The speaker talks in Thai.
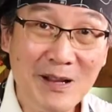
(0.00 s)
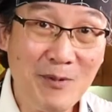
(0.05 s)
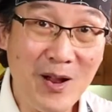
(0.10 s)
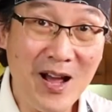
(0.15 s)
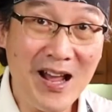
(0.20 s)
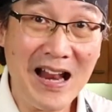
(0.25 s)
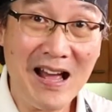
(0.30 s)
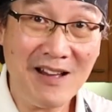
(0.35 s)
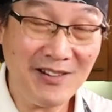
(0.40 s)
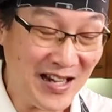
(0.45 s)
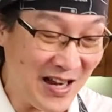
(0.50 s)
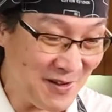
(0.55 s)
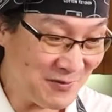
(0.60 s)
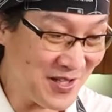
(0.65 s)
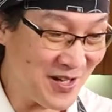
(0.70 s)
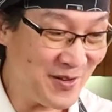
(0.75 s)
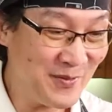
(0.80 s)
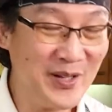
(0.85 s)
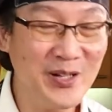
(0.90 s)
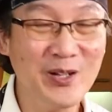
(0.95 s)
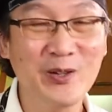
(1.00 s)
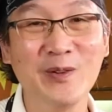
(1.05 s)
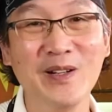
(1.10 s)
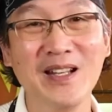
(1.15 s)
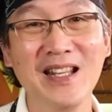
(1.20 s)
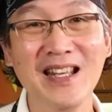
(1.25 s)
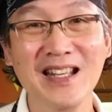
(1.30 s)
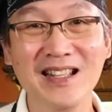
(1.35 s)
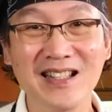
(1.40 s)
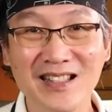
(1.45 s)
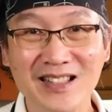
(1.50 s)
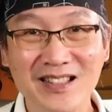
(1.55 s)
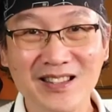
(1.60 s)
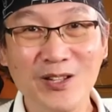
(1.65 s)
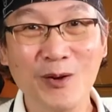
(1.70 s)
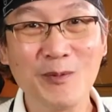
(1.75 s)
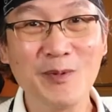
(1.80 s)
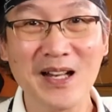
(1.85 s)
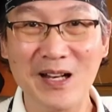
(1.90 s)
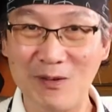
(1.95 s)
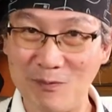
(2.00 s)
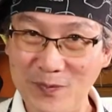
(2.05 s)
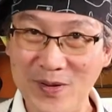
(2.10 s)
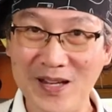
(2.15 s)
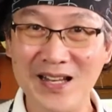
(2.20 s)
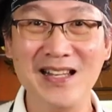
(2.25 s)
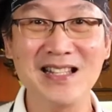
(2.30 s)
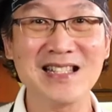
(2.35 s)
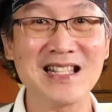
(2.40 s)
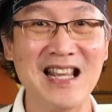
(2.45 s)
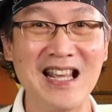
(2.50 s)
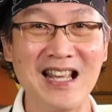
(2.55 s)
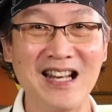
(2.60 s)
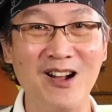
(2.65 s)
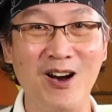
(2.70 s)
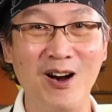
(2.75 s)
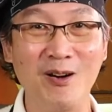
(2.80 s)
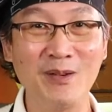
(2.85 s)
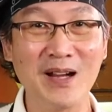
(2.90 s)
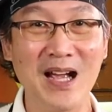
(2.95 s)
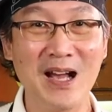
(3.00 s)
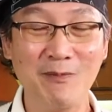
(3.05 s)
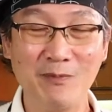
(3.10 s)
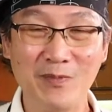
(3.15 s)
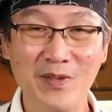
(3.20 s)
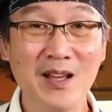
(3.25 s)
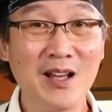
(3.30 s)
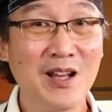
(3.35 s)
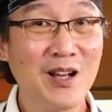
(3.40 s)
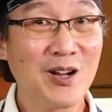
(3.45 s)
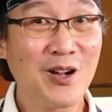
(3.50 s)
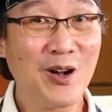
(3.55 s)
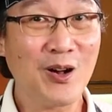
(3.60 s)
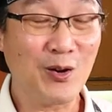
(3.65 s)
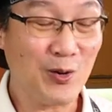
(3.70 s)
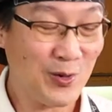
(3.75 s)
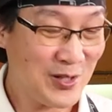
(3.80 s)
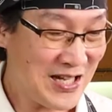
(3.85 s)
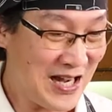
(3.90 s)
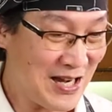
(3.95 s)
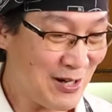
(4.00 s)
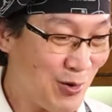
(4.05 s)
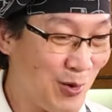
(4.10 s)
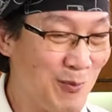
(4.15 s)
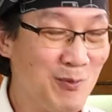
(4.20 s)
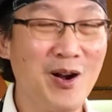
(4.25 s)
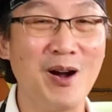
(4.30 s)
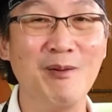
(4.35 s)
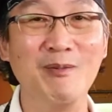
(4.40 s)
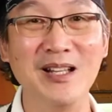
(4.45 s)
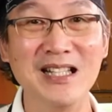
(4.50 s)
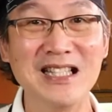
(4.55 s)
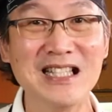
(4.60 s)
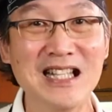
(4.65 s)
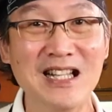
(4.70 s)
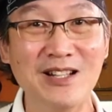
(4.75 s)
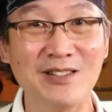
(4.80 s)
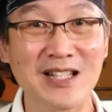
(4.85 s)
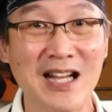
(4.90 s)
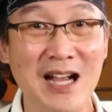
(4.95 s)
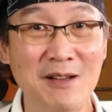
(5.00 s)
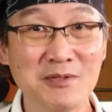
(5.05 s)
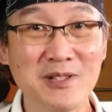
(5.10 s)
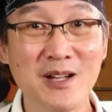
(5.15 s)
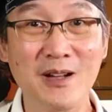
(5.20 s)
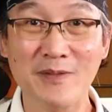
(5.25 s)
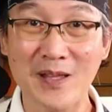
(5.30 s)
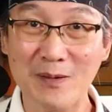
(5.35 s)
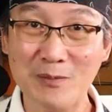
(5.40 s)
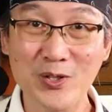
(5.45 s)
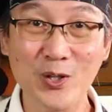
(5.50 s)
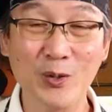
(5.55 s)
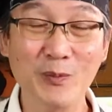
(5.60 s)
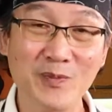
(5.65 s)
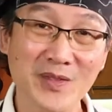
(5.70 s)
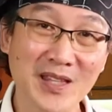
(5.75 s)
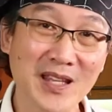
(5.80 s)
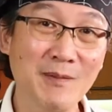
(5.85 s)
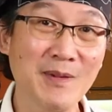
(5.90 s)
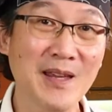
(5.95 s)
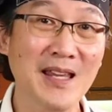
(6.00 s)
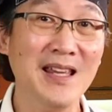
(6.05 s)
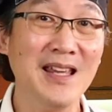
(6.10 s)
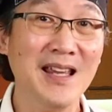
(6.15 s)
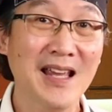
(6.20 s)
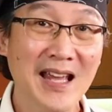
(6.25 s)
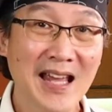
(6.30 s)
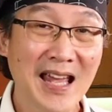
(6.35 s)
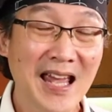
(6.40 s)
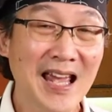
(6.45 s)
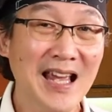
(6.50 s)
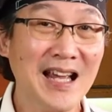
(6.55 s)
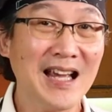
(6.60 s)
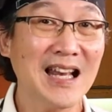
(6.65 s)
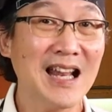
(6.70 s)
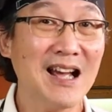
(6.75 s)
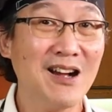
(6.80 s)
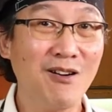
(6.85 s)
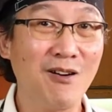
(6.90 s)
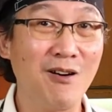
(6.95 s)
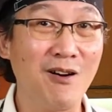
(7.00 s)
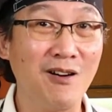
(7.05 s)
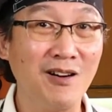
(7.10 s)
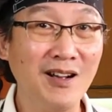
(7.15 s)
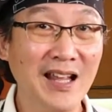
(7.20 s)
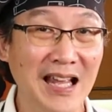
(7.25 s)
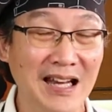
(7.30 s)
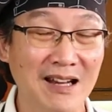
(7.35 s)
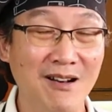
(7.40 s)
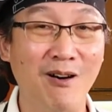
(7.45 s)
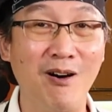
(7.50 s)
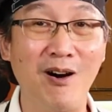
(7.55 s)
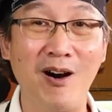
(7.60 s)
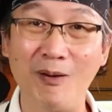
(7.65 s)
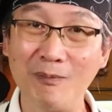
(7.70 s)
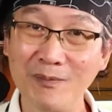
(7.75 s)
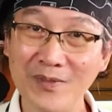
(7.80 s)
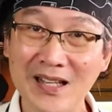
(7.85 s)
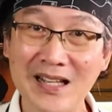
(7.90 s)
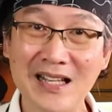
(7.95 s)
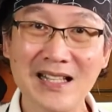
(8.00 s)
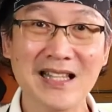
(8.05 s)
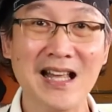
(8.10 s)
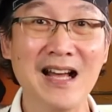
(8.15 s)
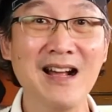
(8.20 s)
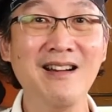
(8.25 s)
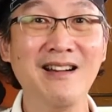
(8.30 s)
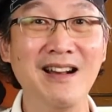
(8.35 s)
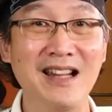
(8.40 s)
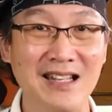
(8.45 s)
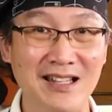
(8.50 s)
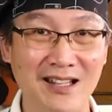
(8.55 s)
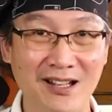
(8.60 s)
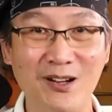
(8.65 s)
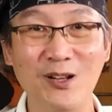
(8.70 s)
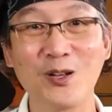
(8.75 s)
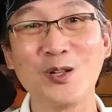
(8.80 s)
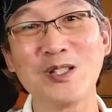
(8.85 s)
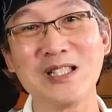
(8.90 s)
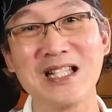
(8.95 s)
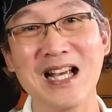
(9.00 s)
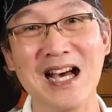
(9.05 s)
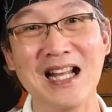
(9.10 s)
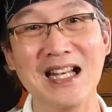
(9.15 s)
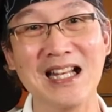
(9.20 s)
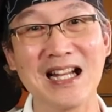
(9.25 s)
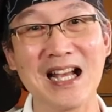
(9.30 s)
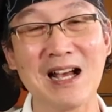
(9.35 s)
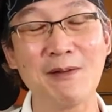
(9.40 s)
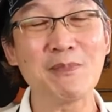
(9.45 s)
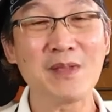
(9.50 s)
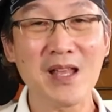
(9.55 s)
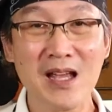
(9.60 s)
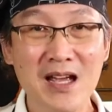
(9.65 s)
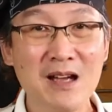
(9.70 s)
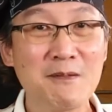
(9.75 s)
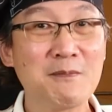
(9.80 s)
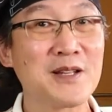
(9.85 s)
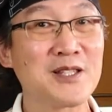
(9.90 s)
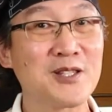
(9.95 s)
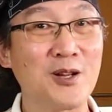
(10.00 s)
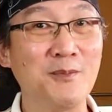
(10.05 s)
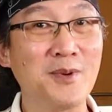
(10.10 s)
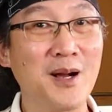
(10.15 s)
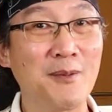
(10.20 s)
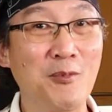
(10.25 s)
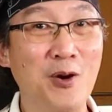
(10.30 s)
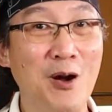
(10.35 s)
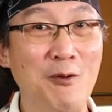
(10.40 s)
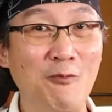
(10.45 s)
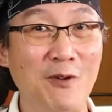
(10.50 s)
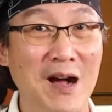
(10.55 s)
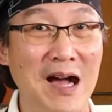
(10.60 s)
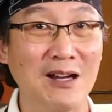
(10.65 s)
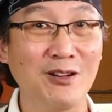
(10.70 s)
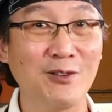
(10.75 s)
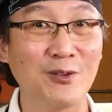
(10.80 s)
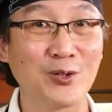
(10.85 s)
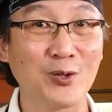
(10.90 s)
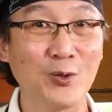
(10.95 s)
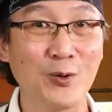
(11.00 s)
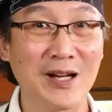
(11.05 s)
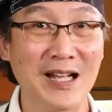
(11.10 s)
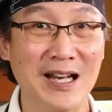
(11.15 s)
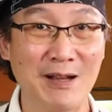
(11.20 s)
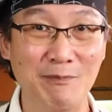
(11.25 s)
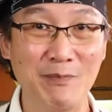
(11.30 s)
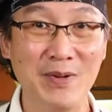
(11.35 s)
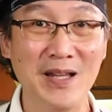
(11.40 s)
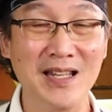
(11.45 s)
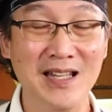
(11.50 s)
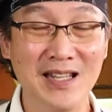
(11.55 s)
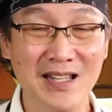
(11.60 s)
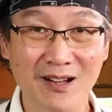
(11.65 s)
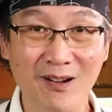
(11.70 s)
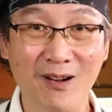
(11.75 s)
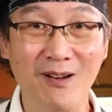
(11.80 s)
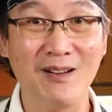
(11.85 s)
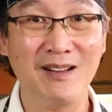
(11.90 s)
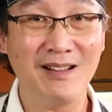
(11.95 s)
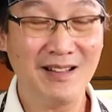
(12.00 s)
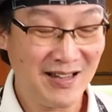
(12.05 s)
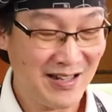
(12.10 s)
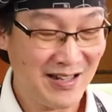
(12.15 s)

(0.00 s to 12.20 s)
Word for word: นเรียบร้อยแล้วนะครับสำหรับเมนูนี้ต้มกะหล่ำปลีใส่เห็ดหอมครับก็รสชาติกลมกล่อมเลยทีเดียวนะครับสำหรับน้ำซุปที่มีเอกลักษณ์ของเห็ดหอมทั้งกลิ่นและก็รสชาตินะครับผสมกับความหวานของตัวกะหล่ำปลีนี้ก็